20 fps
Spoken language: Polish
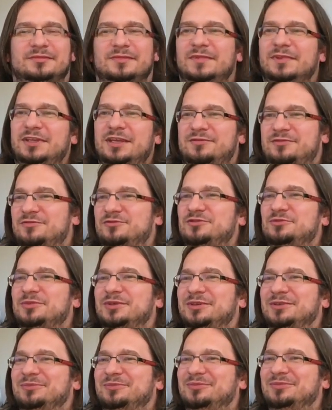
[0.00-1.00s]
nie wiem w
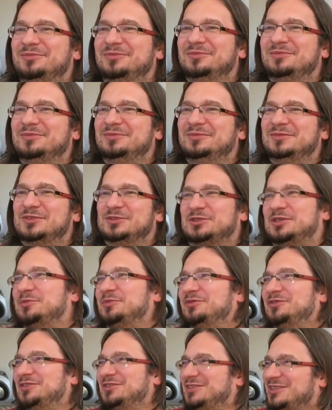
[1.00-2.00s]
sumie, co chciałem
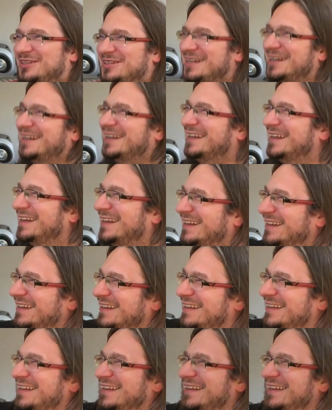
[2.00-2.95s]
powiedzieć teraz. No